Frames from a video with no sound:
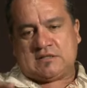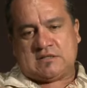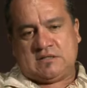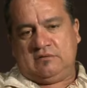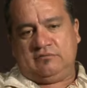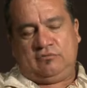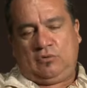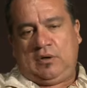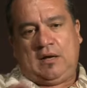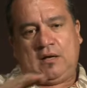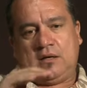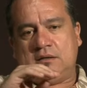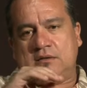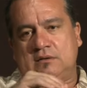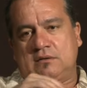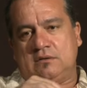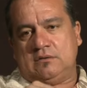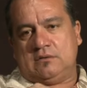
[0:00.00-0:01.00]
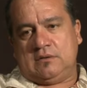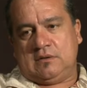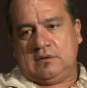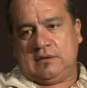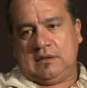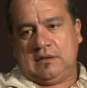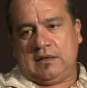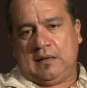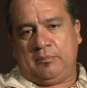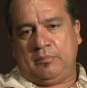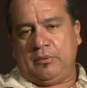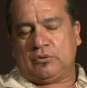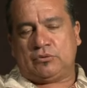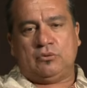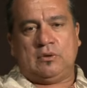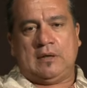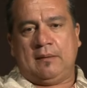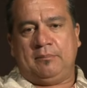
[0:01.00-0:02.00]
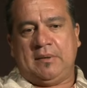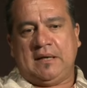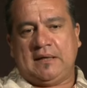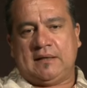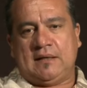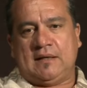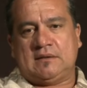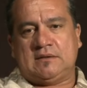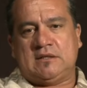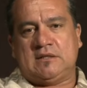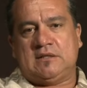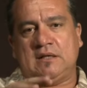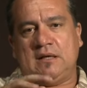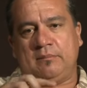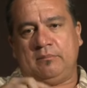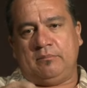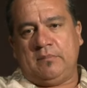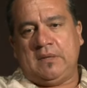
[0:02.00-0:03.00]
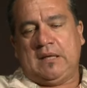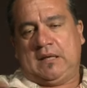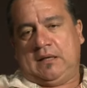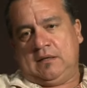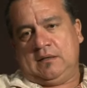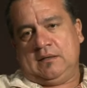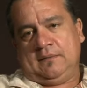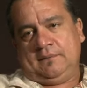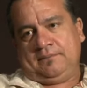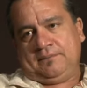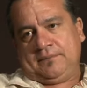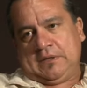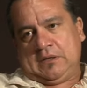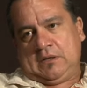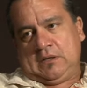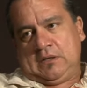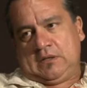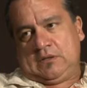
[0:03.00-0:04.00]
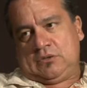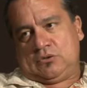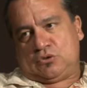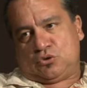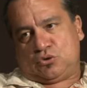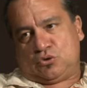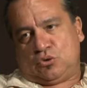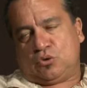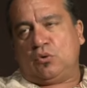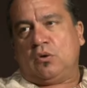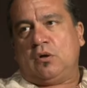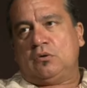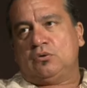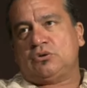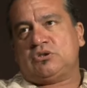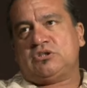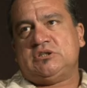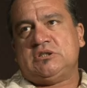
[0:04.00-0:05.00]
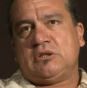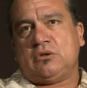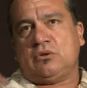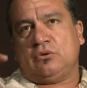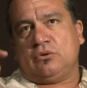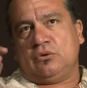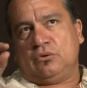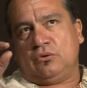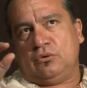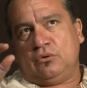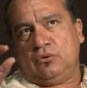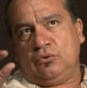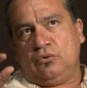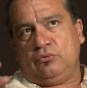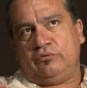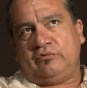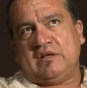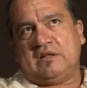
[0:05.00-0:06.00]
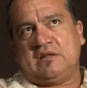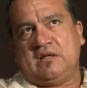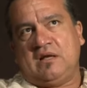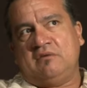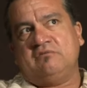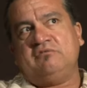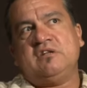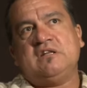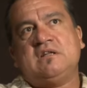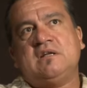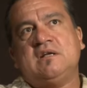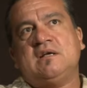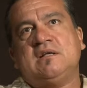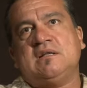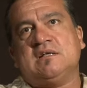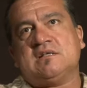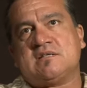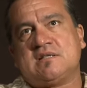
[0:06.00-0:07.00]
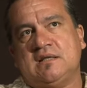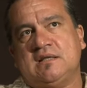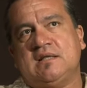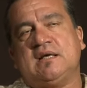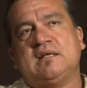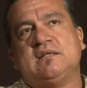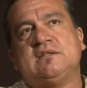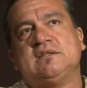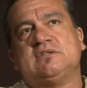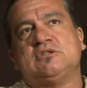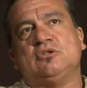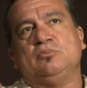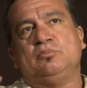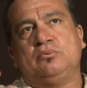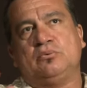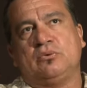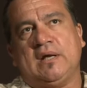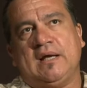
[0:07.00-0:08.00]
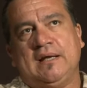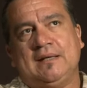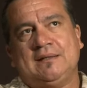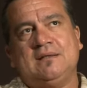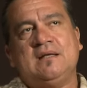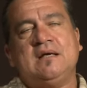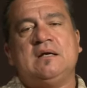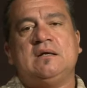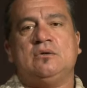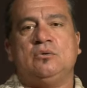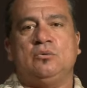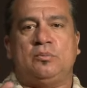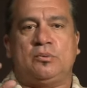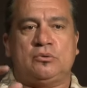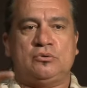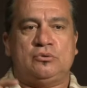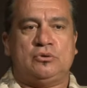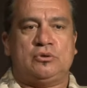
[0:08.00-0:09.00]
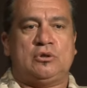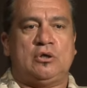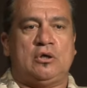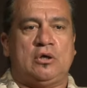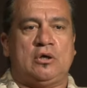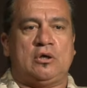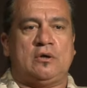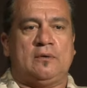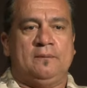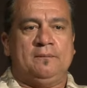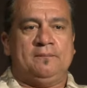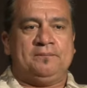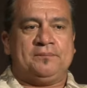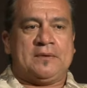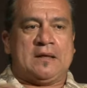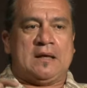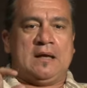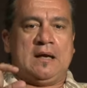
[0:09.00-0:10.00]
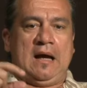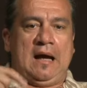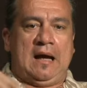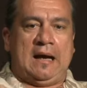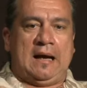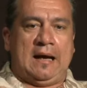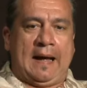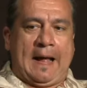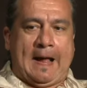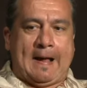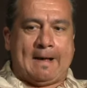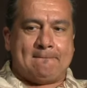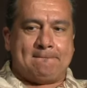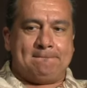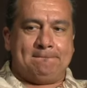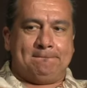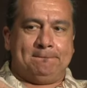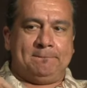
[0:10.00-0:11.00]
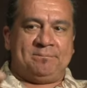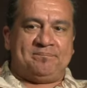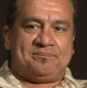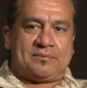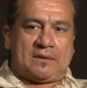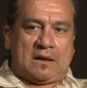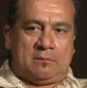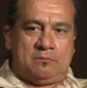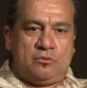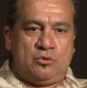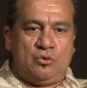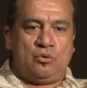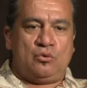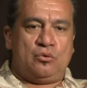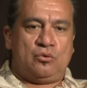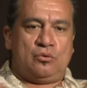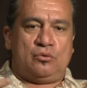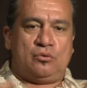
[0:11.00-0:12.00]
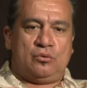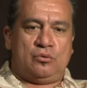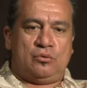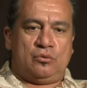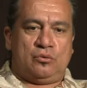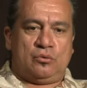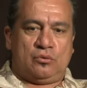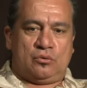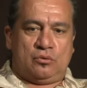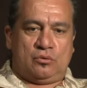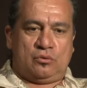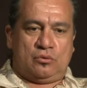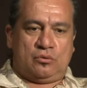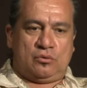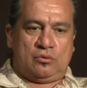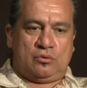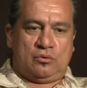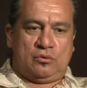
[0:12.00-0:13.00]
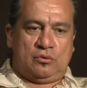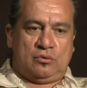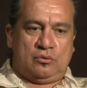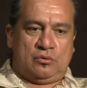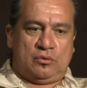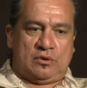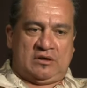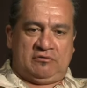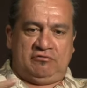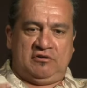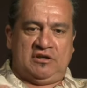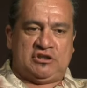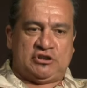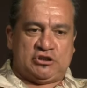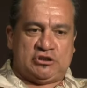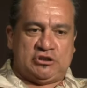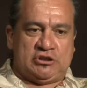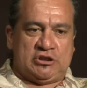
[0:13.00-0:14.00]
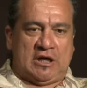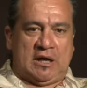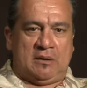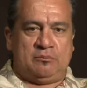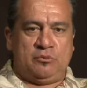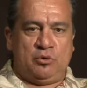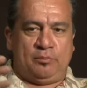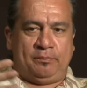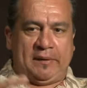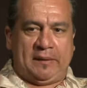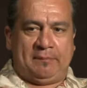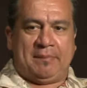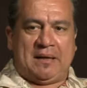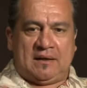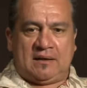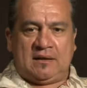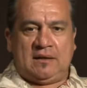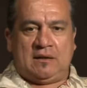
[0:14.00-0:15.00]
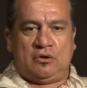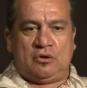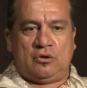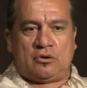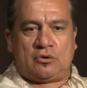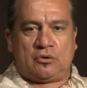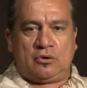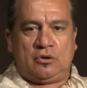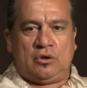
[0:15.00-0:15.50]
à ce niveau-là, euh, l'apport de la PAC est indéniable, mais je crois aussi que le fait d'inviter des scénaristes pour aider nos producteurs à mieux réfléchir, à mieux préparer leur,